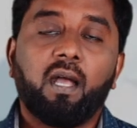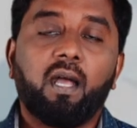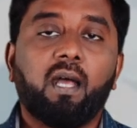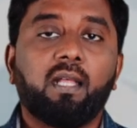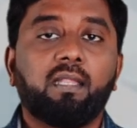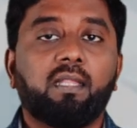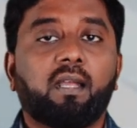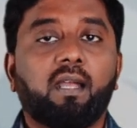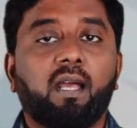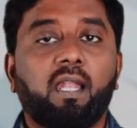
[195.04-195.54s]

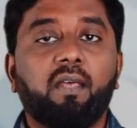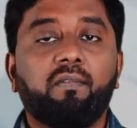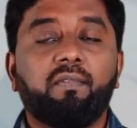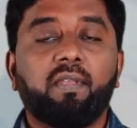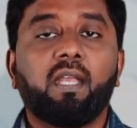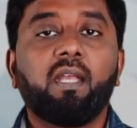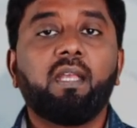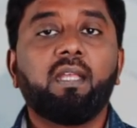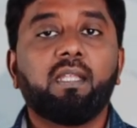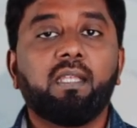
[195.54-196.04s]
அந்த
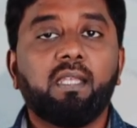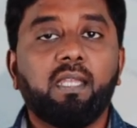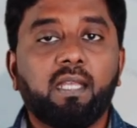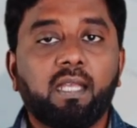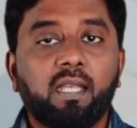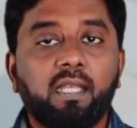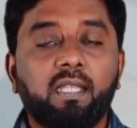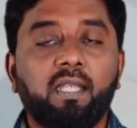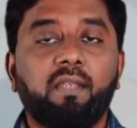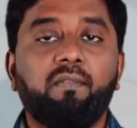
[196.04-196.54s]
கலவையை
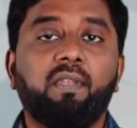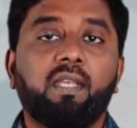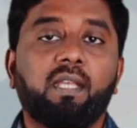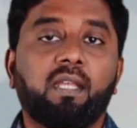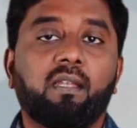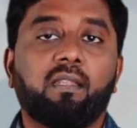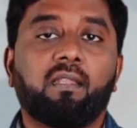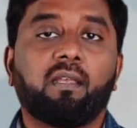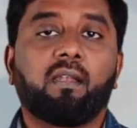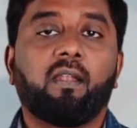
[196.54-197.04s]
நீங்கள் ஈவினிங்
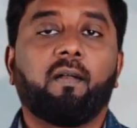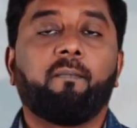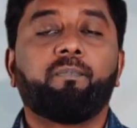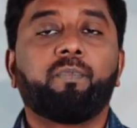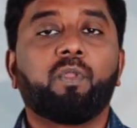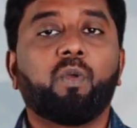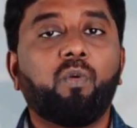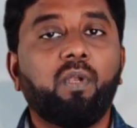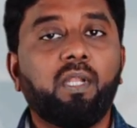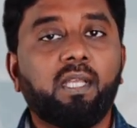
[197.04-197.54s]
எடுத்துக்கலாம்
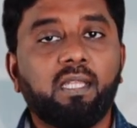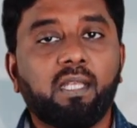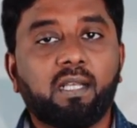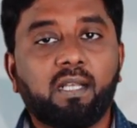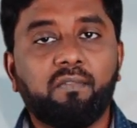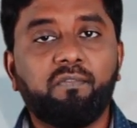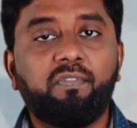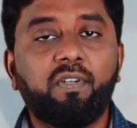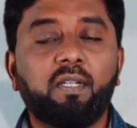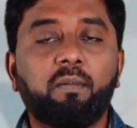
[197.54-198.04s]
உங்களுக்கு இது
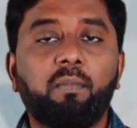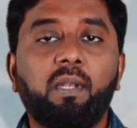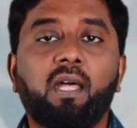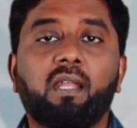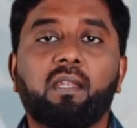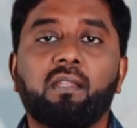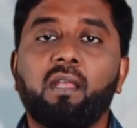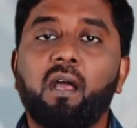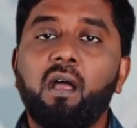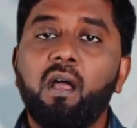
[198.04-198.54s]

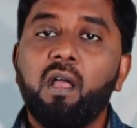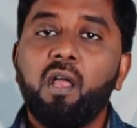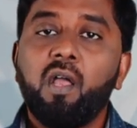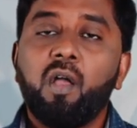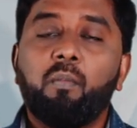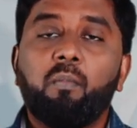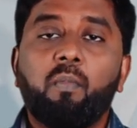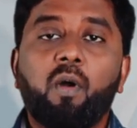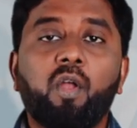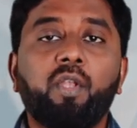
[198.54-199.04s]
கம்ஃபர்டபுளாக இருந்தால்
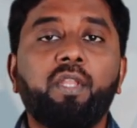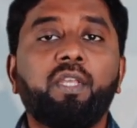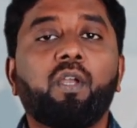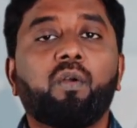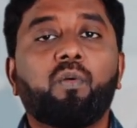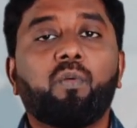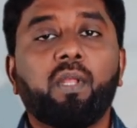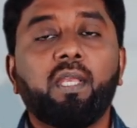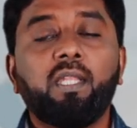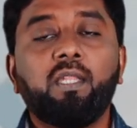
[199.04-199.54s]

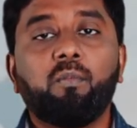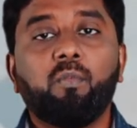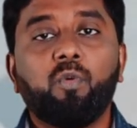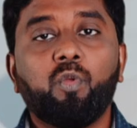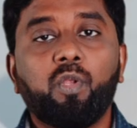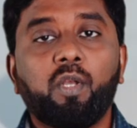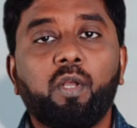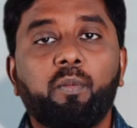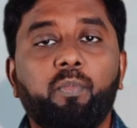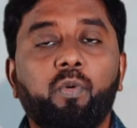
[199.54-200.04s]
மார்னிங்கை கூட இந்த
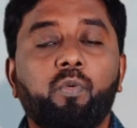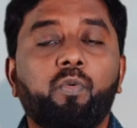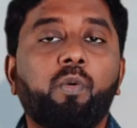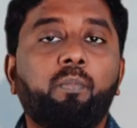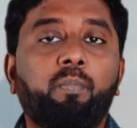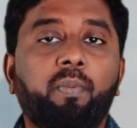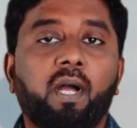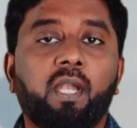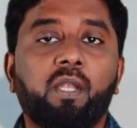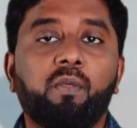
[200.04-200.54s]

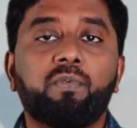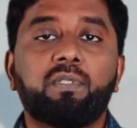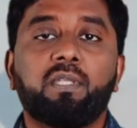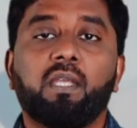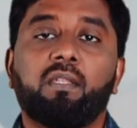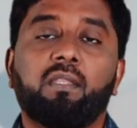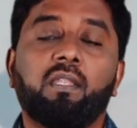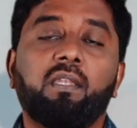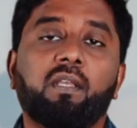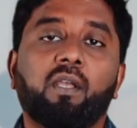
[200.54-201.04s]
முருங்கைப்பூவும் பாலையும்
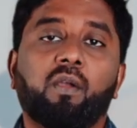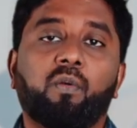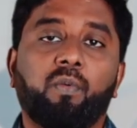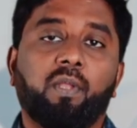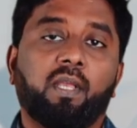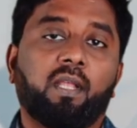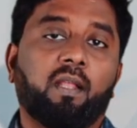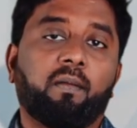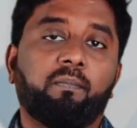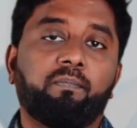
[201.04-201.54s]
சேர்த்து நீங்கள்
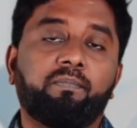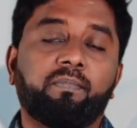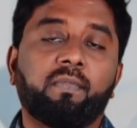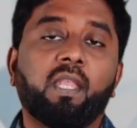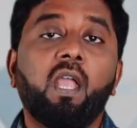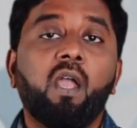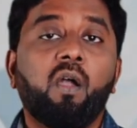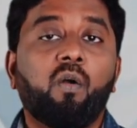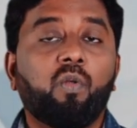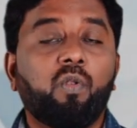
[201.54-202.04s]
குடிக்கலாம்
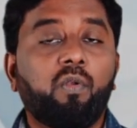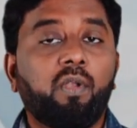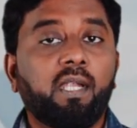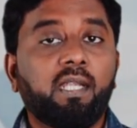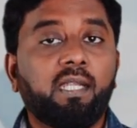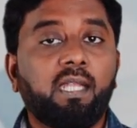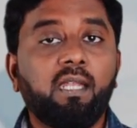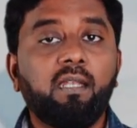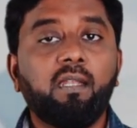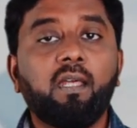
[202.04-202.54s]
உங்களுடைய
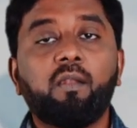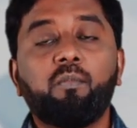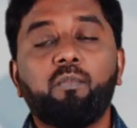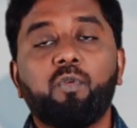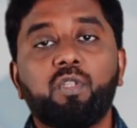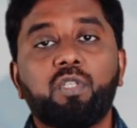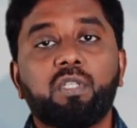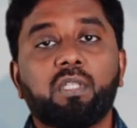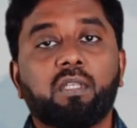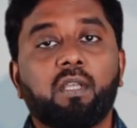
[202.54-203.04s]
டின்னர்
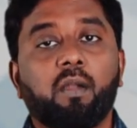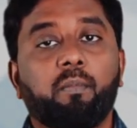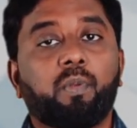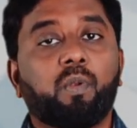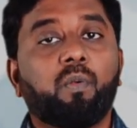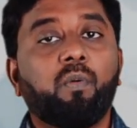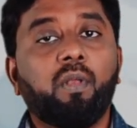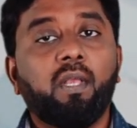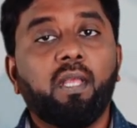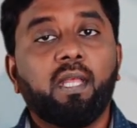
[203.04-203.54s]

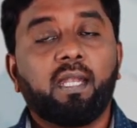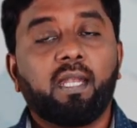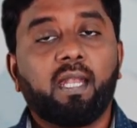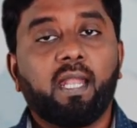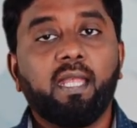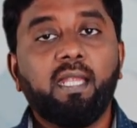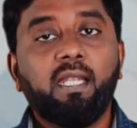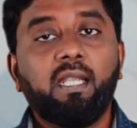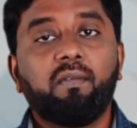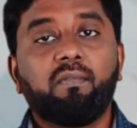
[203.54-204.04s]
முடிஞ்சதுக்கப்புறம்
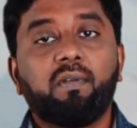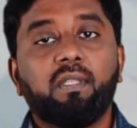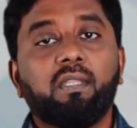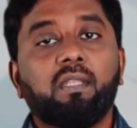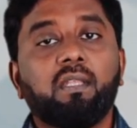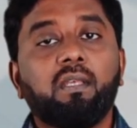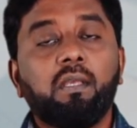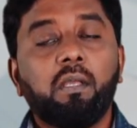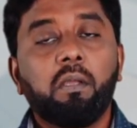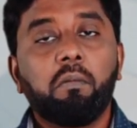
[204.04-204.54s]
நைட்டு
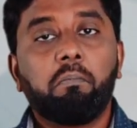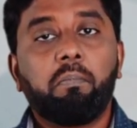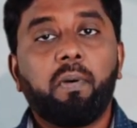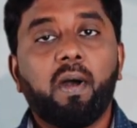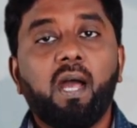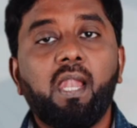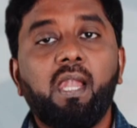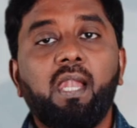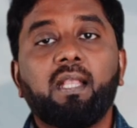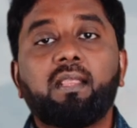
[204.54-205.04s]
வந்து
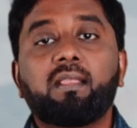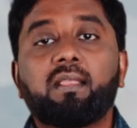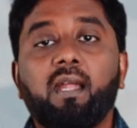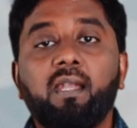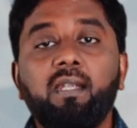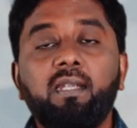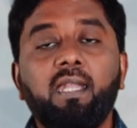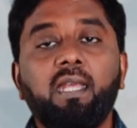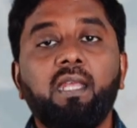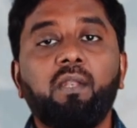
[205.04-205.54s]
பாலில்
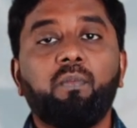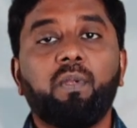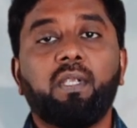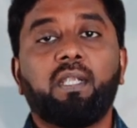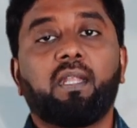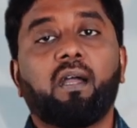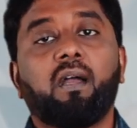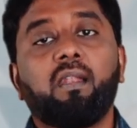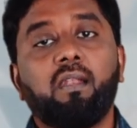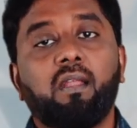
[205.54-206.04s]
தண்ணீர்
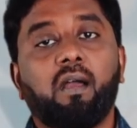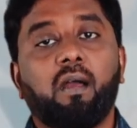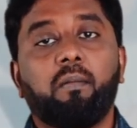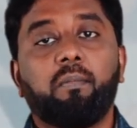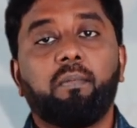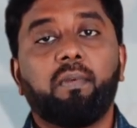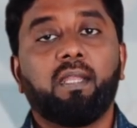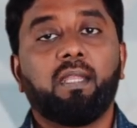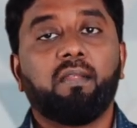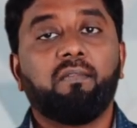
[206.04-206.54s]
விட்டான்
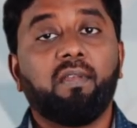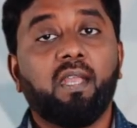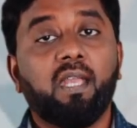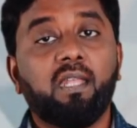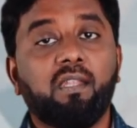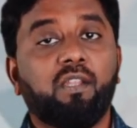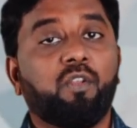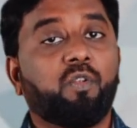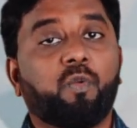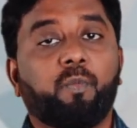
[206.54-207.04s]
அப்படி
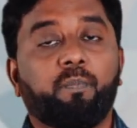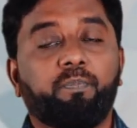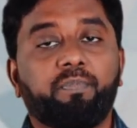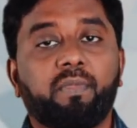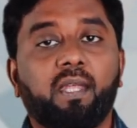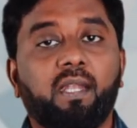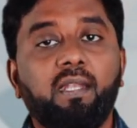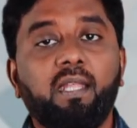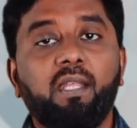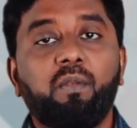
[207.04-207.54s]
வேறு இருக்கும்
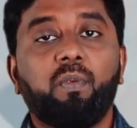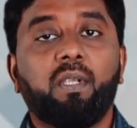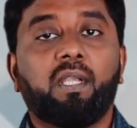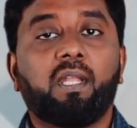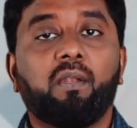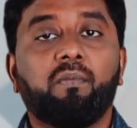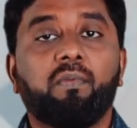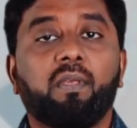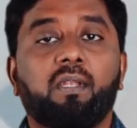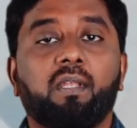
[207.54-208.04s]
தண்ணீர்
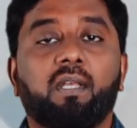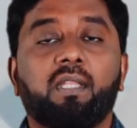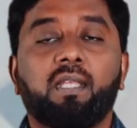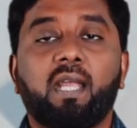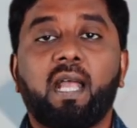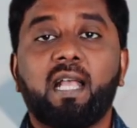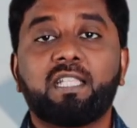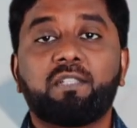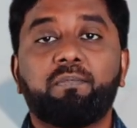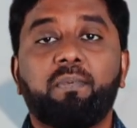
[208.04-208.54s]
விட்டான் வேறு அது
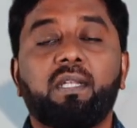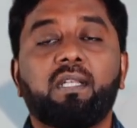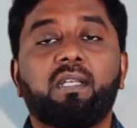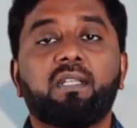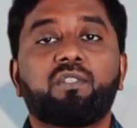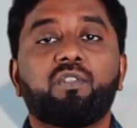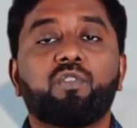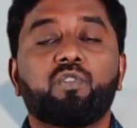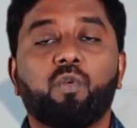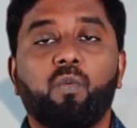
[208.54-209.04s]

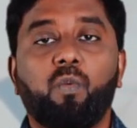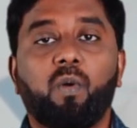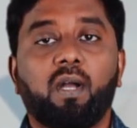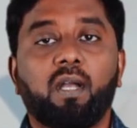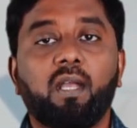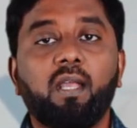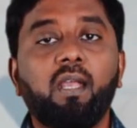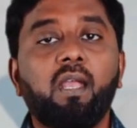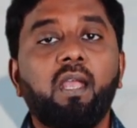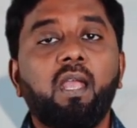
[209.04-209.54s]
ஆஸ்பர்கஸ்ன்னு
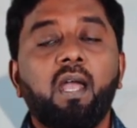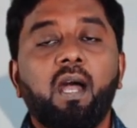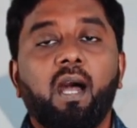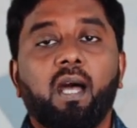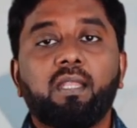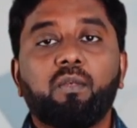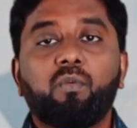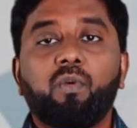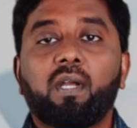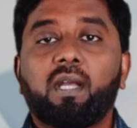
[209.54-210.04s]
சொல்லுவாங்க
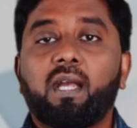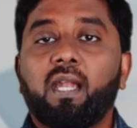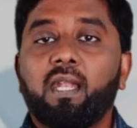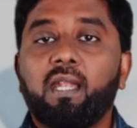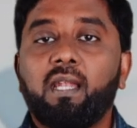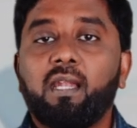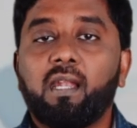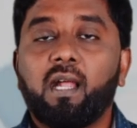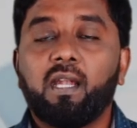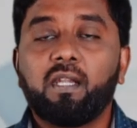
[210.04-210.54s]
அது உங்கள்
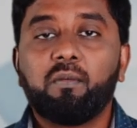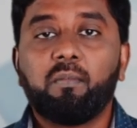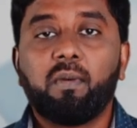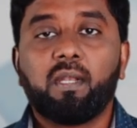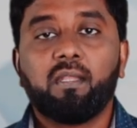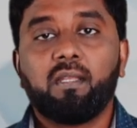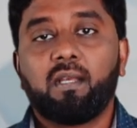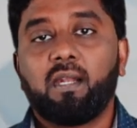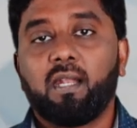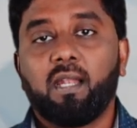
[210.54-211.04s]
கடையில் நாட்டு
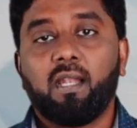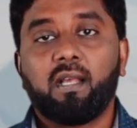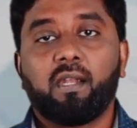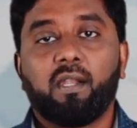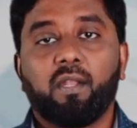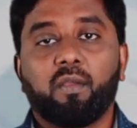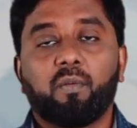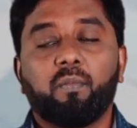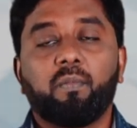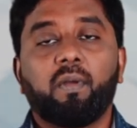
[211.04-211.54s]
மருந்து கடையில்
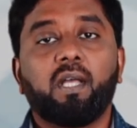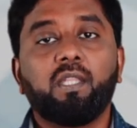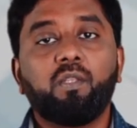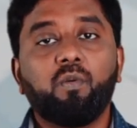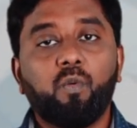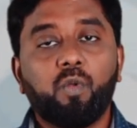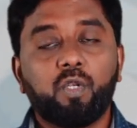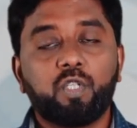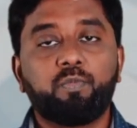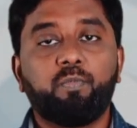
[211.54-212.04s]
கிடைக்கும் அது
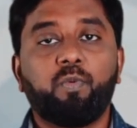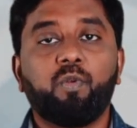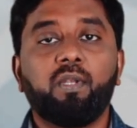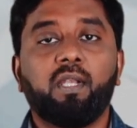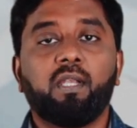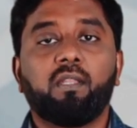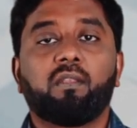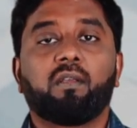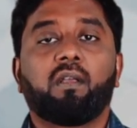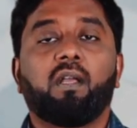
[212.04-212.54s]
ஒரு
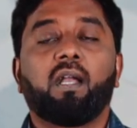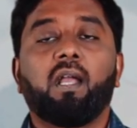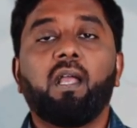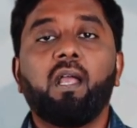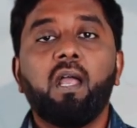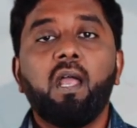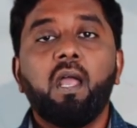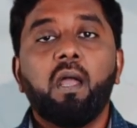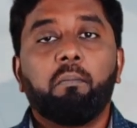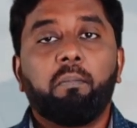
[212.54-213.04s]
ஸ்பூன் எடுத்துக்கோங்க
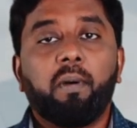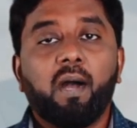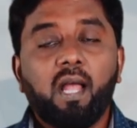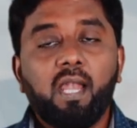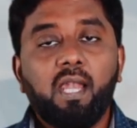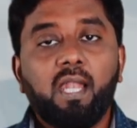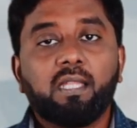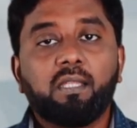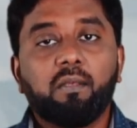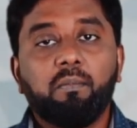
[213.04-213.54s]

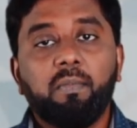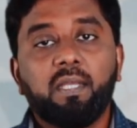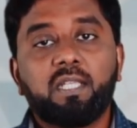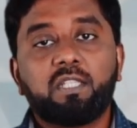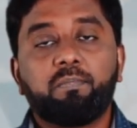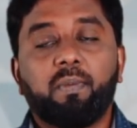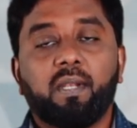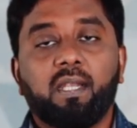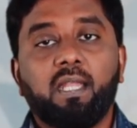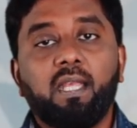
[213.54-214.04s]
பாலில் அதை
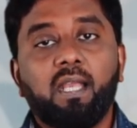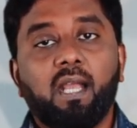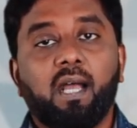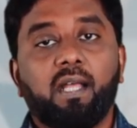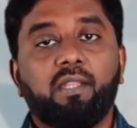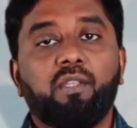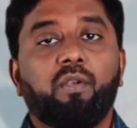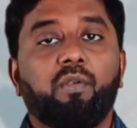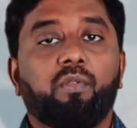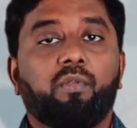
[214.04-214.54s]
மிக்ஸ் பண்ணி
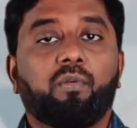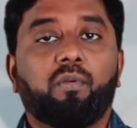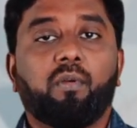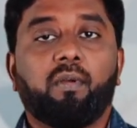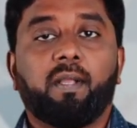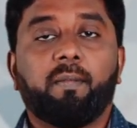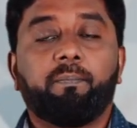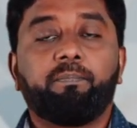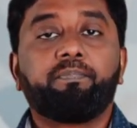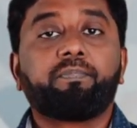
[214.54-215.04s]
அதை
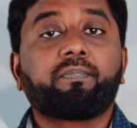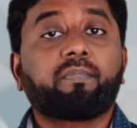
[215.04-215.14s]
எடுத்துக்கோங்க